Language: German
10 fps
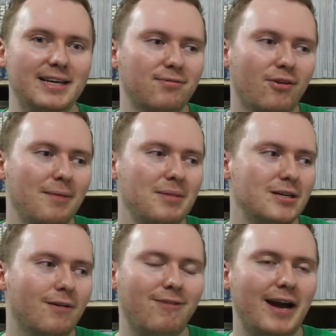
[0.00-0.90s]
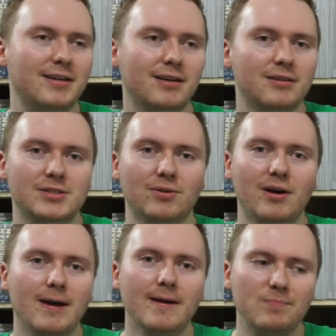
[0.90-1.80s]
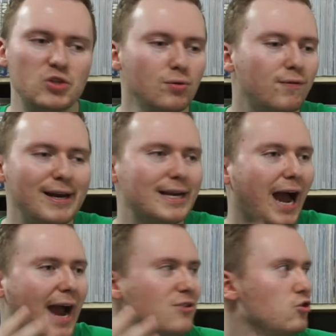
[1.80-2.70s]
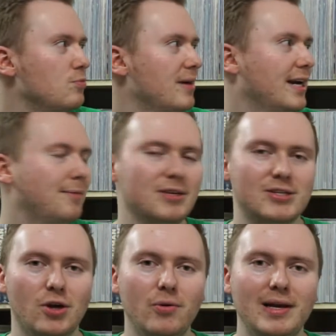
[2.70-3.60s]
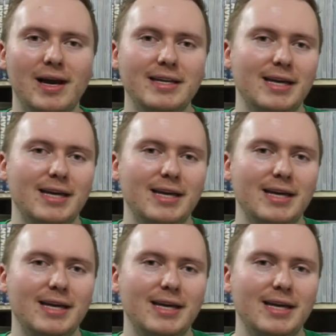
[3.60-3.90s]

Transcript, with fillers: Ich freue mich auf weitere so zufällige Einschübe innerhalb der Storyline,